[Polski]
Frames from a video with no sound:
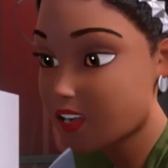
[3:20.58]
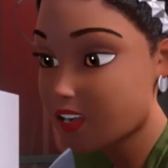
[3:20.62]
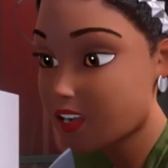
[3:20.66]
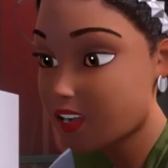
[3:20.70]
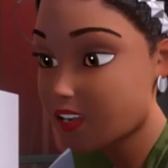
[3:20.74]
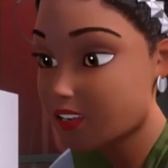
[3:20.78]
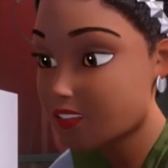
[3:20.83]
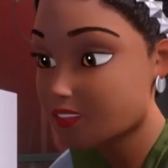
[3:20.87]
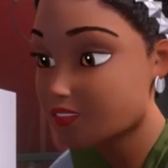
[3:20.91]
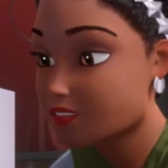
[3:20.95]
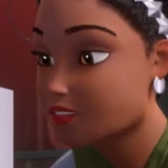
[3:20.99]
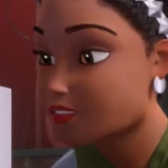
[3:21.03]

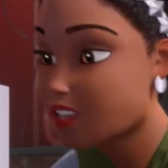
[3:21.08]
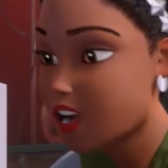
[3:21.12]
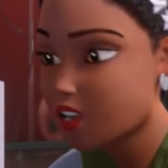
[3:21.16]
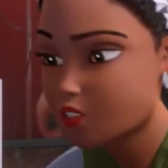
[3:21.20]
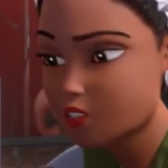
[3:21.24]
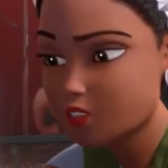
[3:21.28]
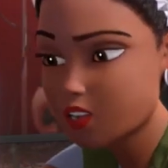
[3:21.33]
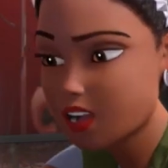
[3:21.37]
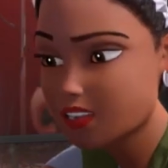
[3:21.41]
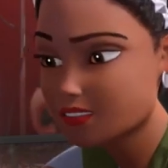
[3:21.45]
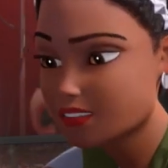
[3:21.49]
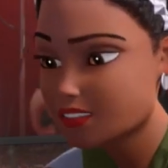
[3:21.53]
E, nie do
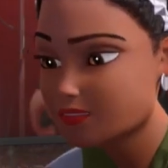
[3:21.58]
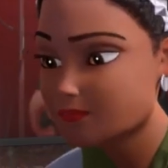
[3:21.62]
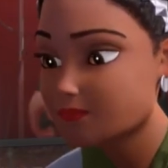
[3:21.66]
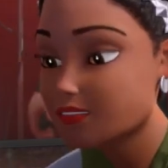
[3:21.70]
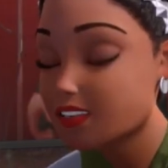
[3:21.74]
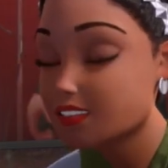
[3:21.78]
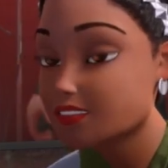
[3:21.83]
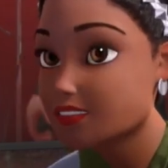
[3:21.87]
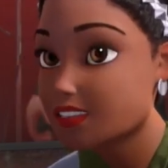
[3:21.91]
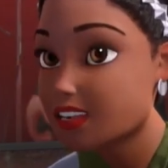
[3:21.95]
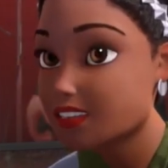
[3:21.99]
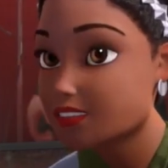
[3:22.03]
końca.
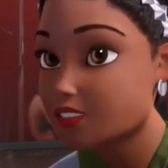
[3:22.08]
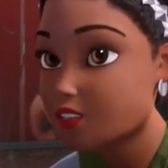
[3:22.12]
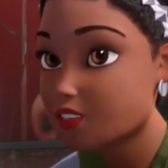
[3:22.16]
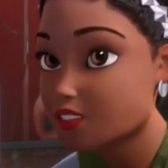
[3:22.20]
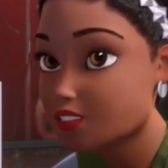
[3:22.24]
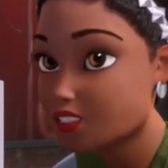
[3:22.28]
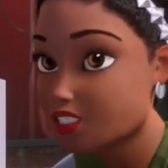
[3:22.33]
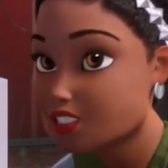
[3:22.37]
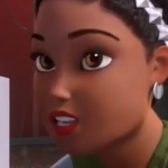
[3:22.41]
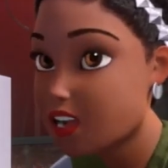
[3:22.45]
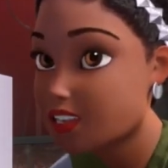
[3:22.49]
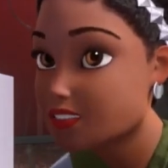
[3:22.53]
To
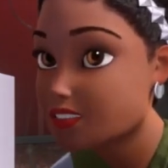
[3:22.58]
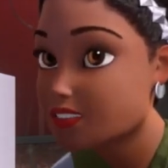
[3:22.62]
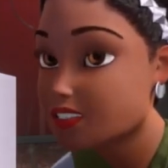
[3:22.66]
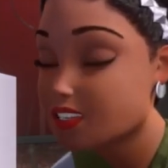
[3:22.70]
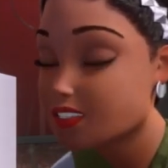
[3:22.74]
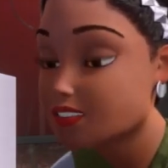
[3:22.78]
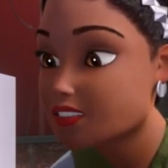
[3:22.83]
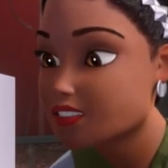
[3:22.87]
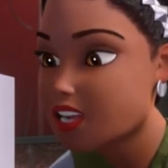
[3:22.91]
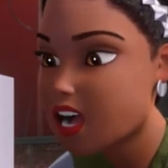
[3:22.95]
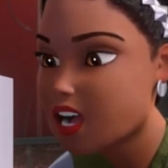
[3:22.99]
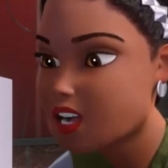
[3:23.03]
dopiero
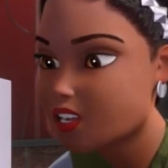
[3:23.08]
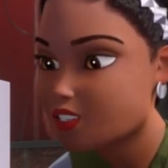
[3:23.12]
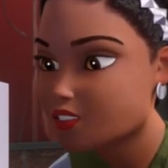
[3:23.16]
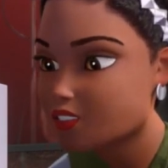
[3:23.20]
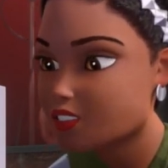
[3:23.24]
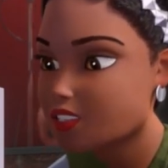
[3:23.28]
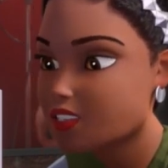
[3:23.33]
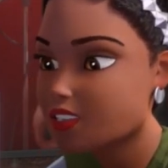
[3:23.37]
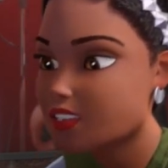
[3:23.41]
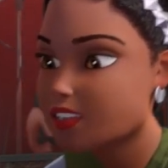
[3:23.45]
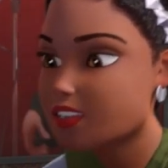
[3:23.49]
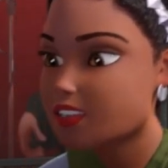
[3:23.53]
początek.
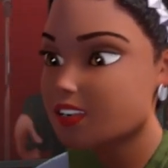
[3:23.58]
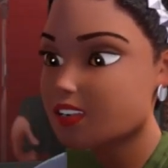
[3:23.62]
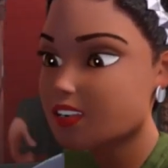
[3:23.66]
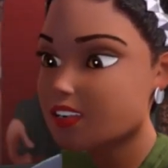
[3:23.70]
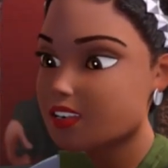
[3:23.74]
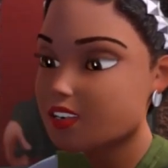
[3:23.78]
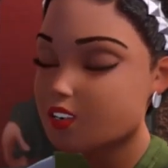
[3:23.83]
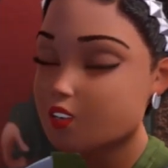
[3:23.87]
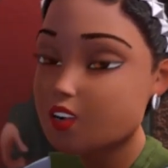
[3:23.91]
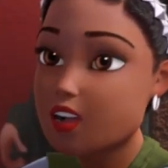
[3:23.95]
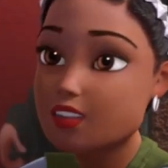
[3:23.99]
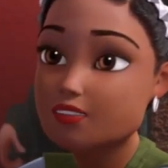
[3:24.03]

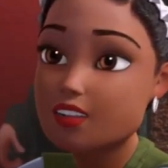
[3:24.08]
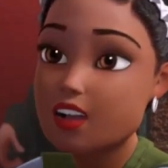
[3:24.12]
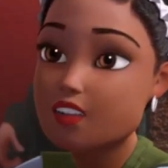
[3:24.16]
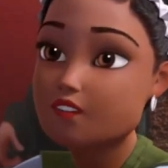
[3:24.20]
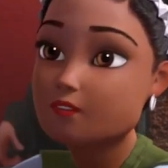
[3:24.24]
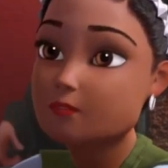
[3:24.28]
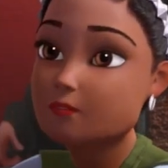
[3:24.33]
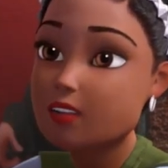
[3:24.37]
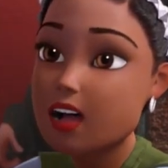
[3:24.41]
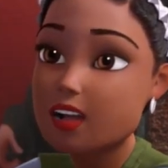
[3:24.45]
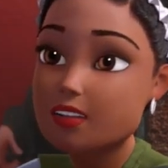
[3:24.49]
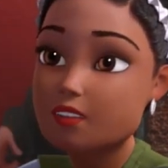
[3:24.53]
Trzeba się
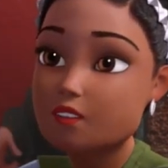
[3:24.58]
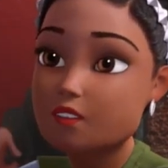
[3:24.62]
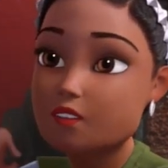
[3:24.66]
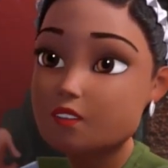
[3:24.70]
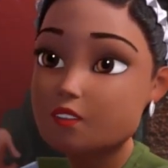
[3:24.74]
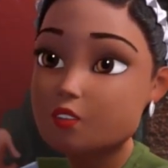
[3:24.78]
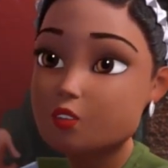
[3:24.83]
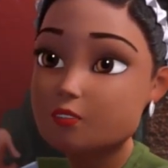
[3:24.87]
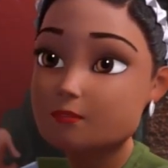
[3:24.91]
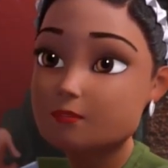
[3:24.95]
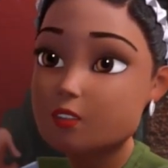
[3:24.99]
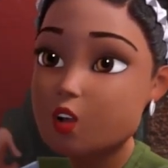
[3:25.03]

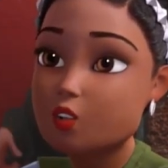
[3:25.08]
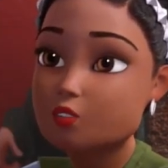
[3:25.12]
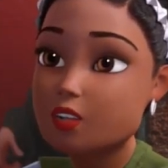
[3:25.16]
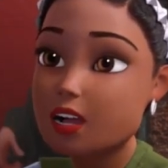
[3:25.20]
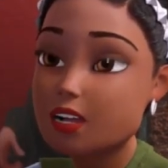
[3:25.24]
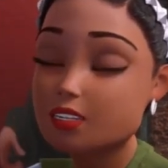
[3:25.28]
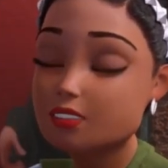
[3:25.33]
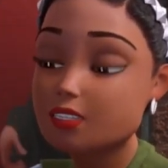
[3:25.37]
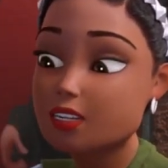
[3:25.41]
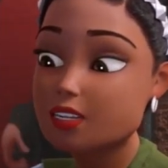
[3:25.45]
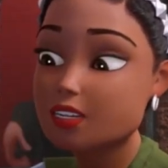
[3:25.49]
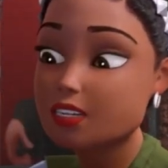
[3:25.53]
powymieniać, żeby
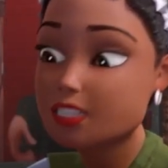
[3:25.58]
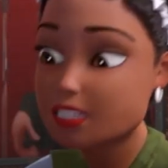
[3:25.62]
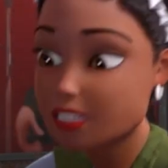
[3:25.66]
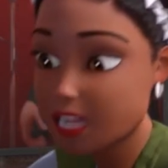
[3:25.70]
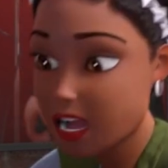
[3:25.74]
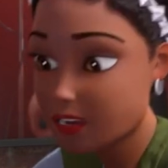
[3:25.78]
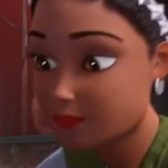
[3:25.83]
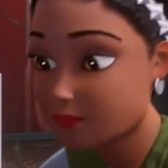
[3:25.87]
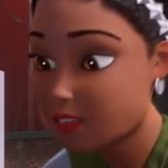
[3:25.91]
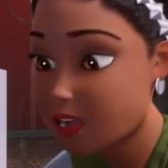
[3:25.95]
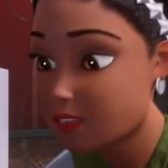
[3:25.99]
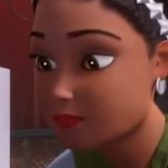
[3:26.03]
zdobyć
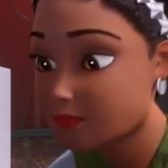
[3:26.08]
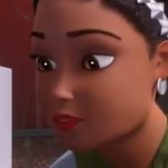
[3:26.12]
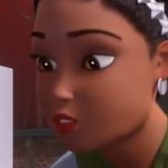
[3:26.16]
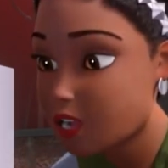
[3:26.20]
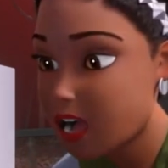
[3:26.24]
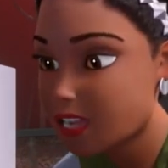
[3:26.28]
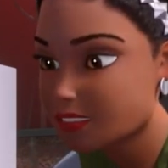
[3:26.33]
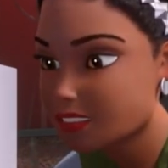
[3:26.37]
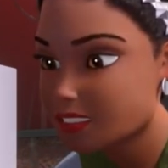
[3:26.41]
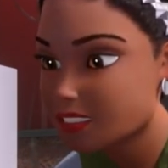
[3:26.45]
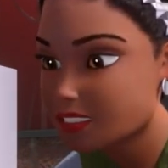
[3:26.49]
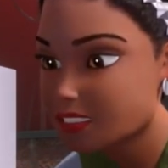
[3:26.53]
jakiś
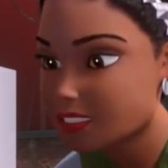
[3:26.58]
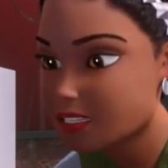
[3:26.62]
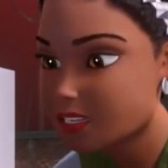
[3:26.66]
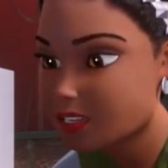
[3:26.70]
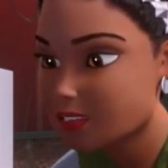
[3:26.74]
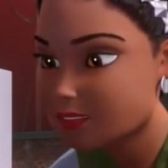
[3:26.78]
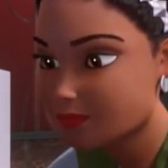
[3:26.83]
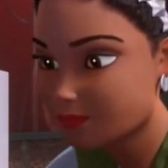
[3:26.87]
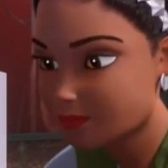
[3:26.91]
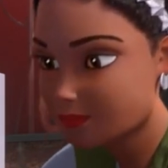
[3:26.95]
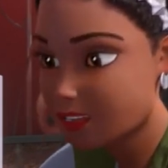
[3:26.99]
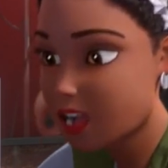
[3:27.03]
album.
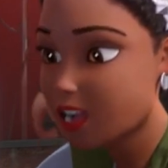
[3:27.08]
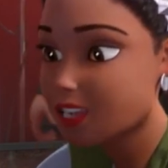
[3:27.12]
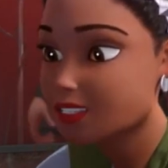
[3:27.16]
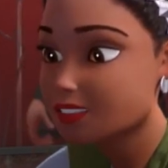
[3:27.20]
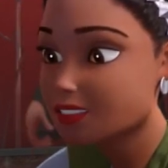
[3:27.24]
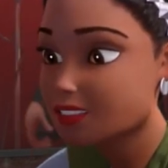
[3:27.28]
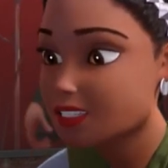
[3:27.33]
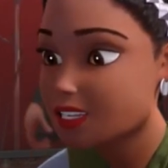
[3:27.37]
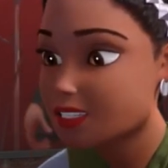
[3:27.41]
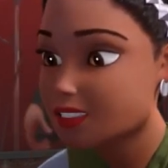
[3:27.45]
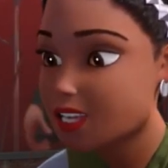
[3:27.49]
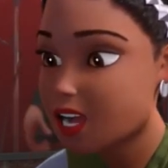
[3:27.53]
Ale
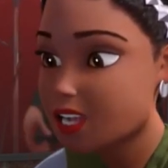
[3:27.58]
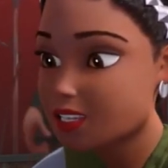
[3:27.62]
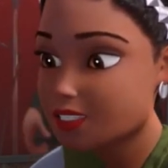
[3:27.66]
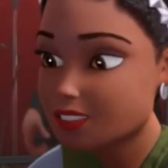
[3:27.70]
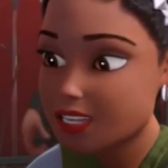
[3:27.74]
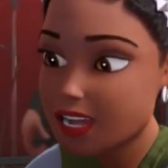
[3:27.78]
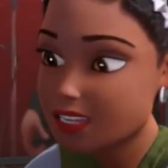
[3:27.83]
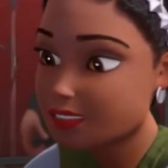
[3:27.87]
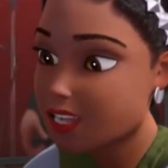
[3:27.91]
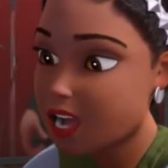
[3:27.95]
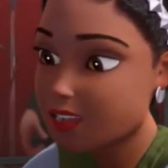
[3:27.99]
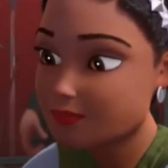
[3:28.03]

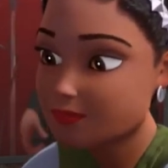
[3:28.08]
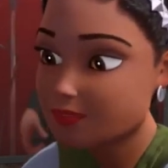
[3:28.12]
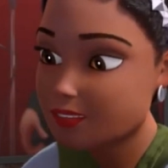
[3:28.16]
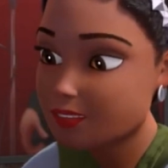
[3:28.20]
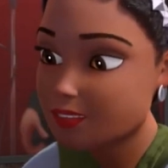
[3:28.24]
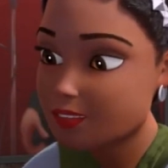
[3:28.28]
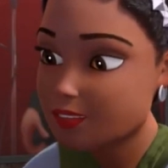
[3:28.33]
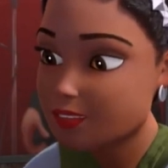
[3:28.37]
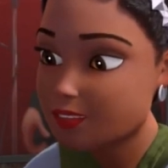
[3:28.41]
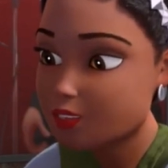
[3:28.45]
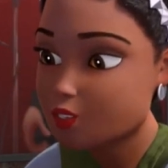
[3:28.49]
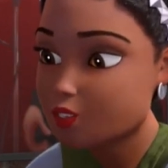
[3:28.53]
wszystko
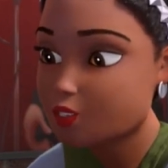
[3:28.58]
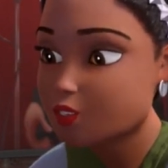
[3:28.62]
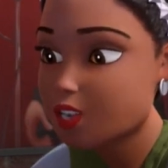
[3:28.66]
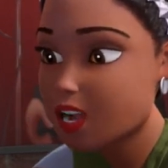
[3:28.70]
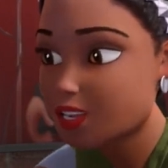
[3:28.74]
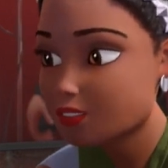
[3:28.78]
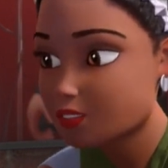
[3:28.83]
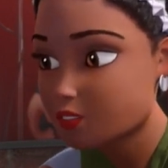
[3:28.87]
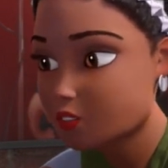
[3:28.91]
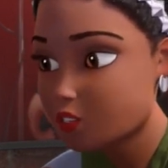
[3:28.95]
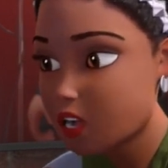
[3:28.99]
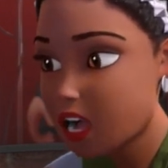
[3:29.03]
ustalone.
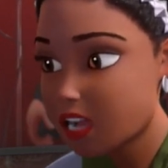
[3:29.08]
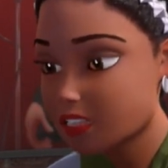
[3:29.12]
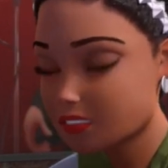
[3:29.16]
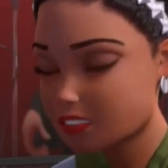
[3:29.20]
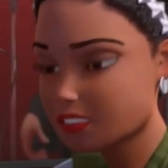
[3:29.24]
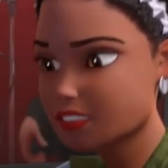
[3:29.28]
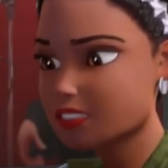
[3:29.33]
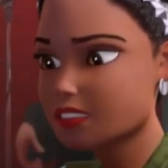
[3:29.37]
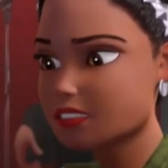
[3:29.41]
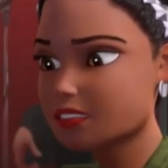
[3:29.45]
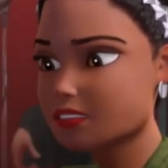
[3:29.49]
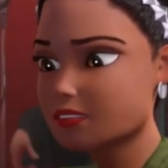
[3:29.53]
Kiedy się
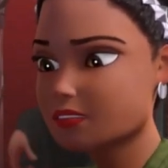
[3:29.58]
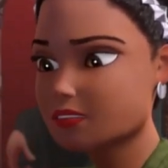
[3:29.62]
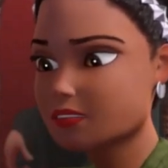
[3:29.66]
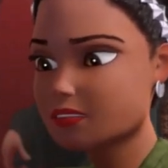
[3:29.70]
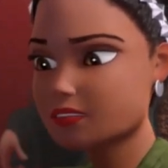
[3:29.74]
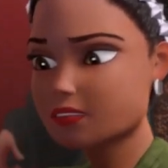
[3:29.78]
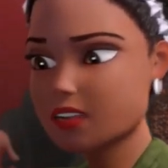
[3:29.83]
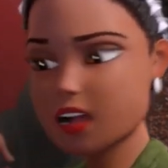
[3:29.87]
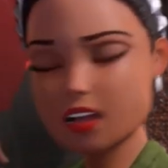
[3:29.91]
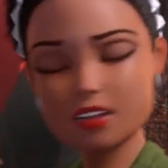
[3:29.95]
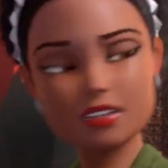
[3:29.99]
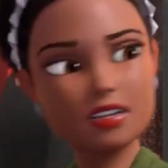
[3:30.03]
uda,
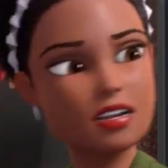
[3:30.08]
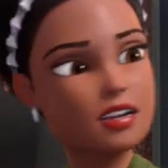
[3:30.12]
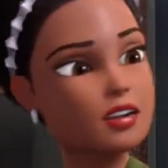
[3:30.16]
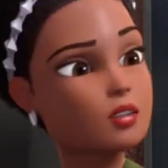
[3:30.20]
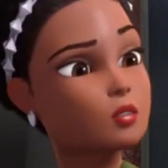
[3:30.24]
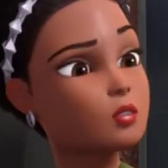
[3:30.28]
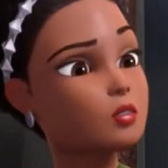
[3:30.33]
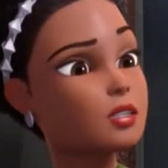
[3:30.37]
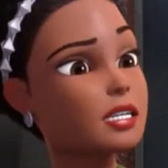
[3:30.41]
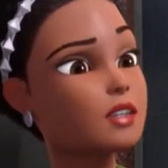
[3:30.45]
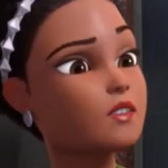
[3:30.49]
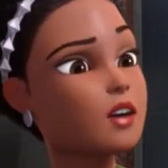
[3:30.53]
mam
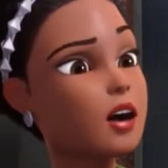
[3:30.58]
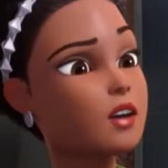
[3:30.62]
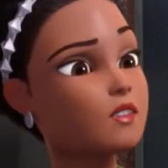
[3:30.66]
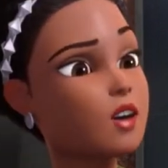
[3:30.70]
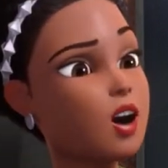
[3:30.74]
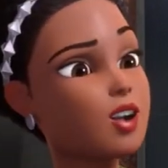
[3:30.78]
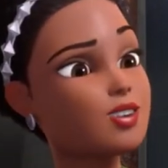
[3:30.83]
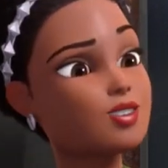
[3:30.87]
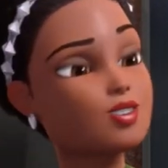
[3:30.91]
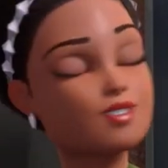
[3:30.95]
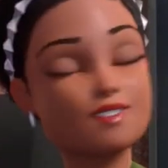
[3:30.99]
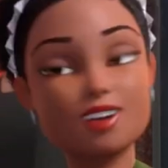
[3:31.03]
20
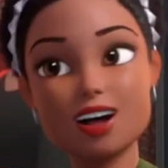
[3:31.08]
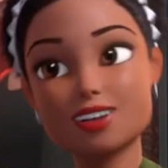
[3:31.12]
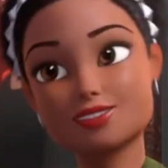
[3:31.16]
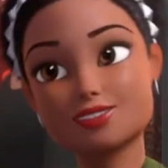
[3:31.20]
dolarów